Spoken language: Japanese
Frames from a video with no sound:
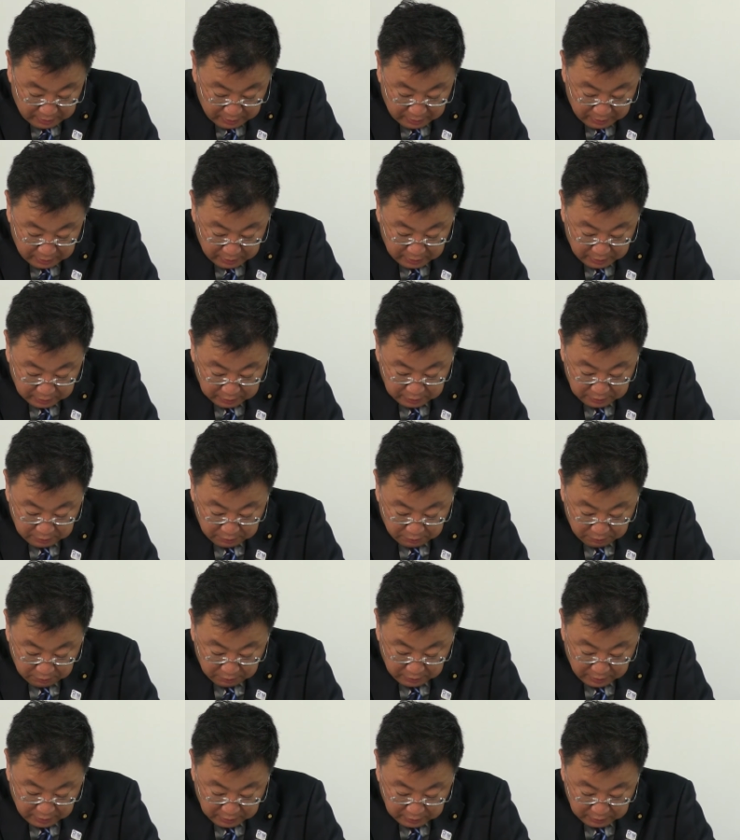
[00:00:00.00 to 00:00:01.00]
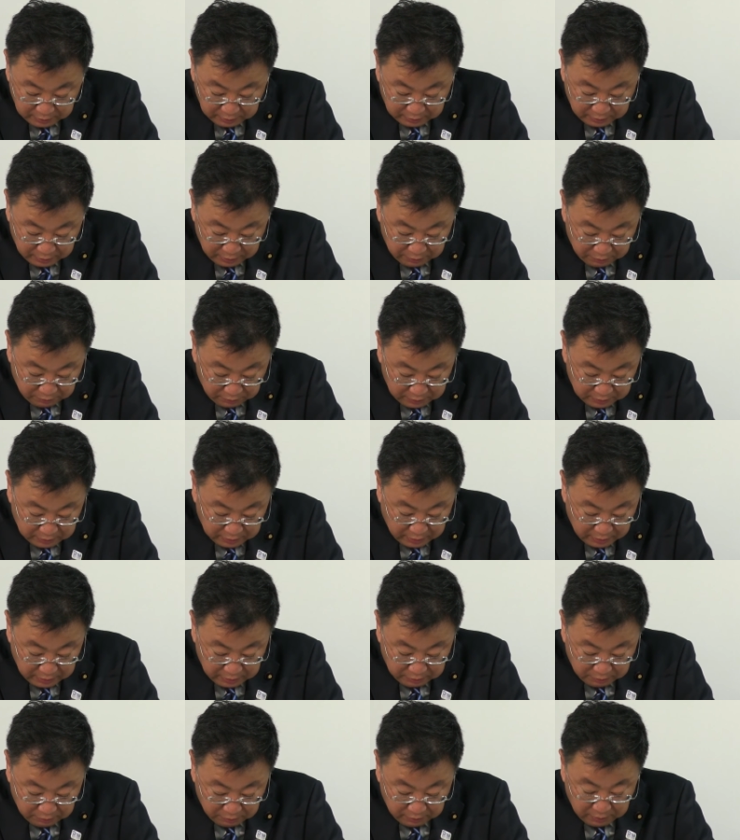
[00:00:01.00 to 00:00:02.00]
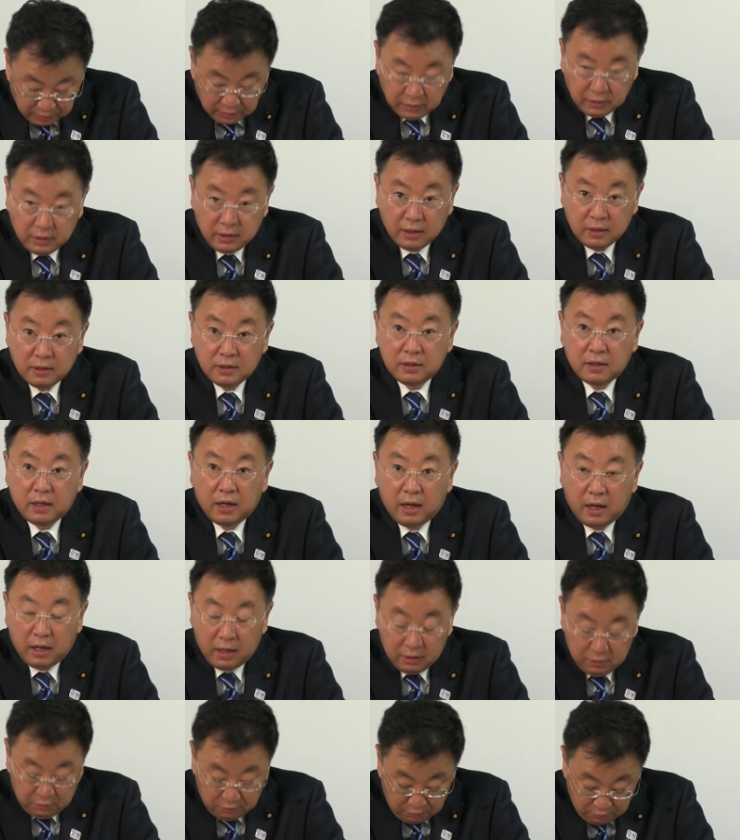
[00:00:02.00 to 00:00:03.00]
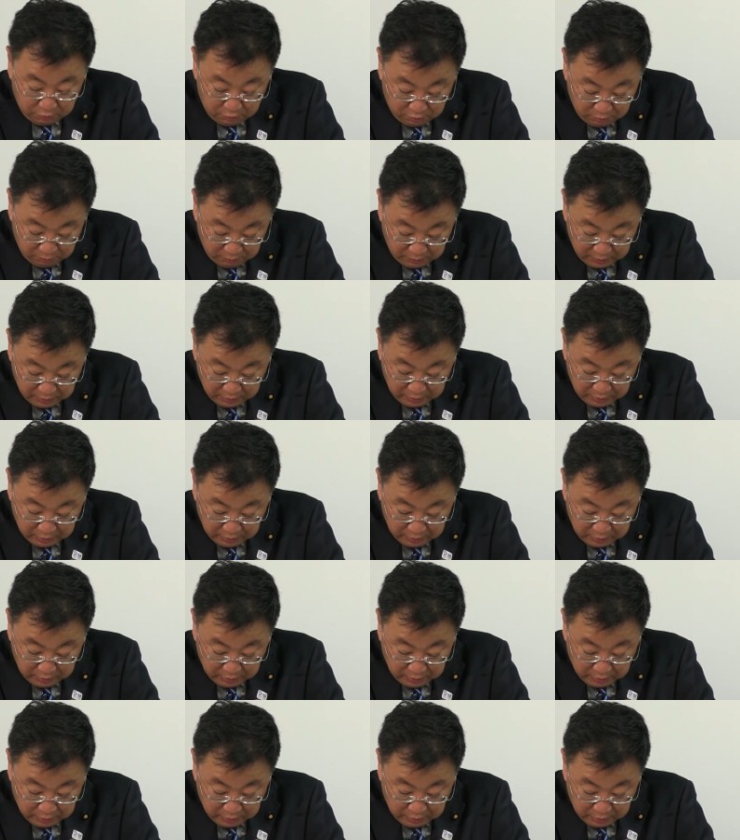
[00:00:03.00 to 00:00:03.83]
えー、東日本大震災の被災地と連携した取り組み